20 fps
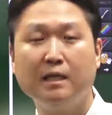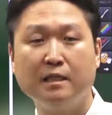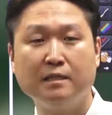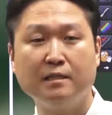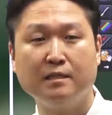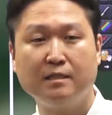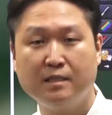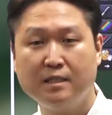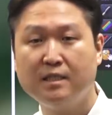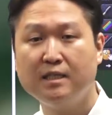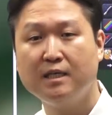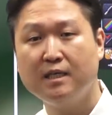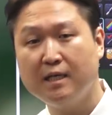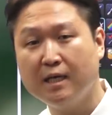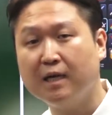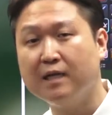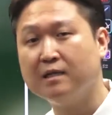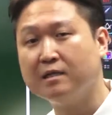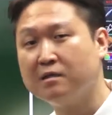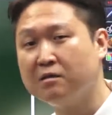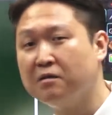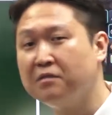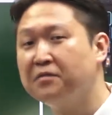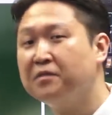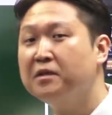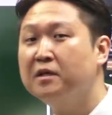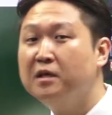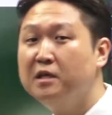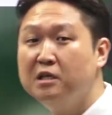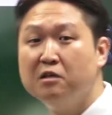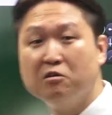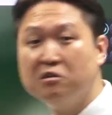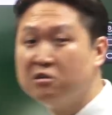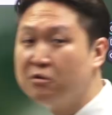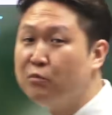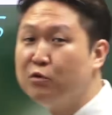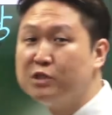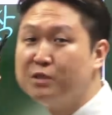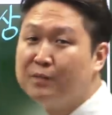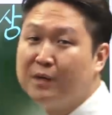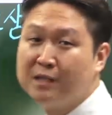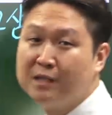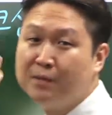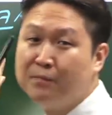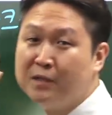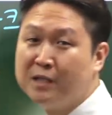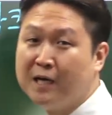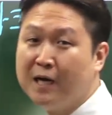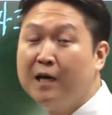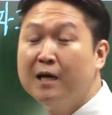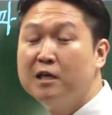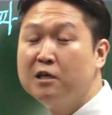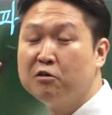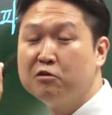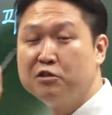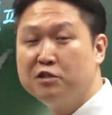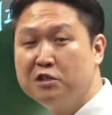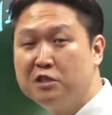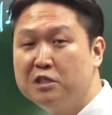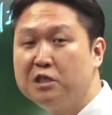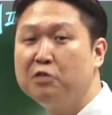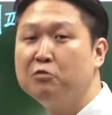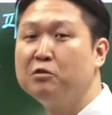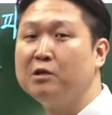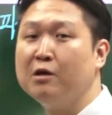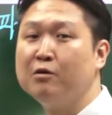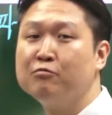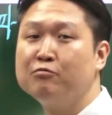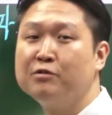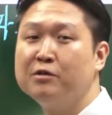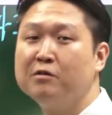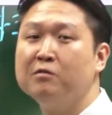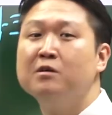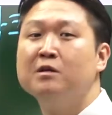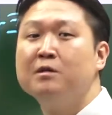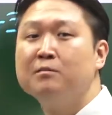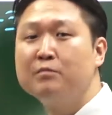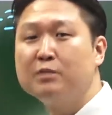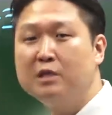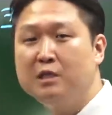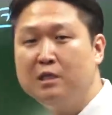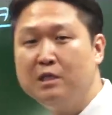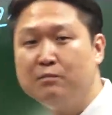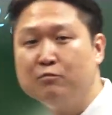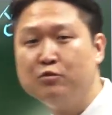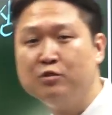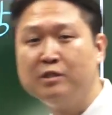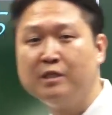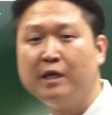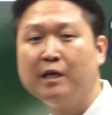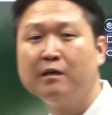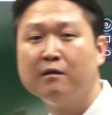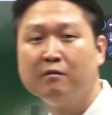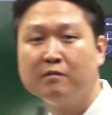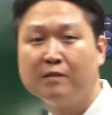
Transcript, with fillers: 일치할 것. 이거 잊어먹으시면 안 됩니다. 이거 실기도 나오고요. 기기 문제,